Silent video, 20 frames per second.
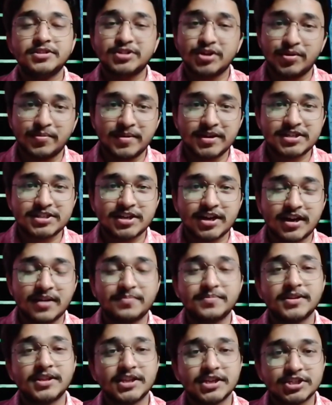আমি সোমেশ্বর
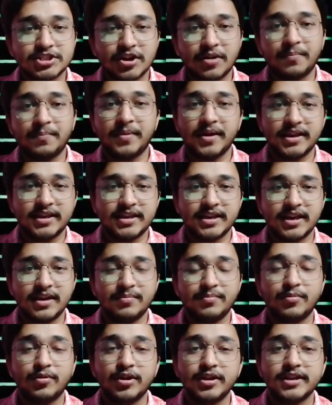আপনাদের সবাইকে
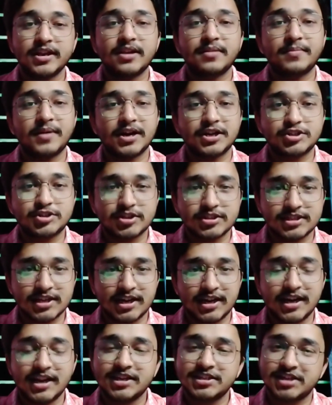বইয়ের বাক্স
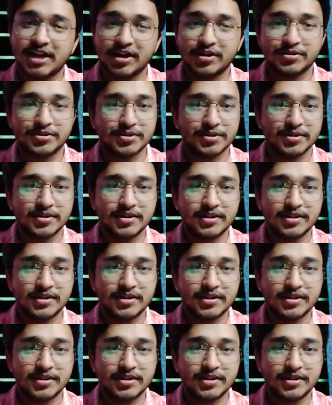চ্যানেলে স্বাগত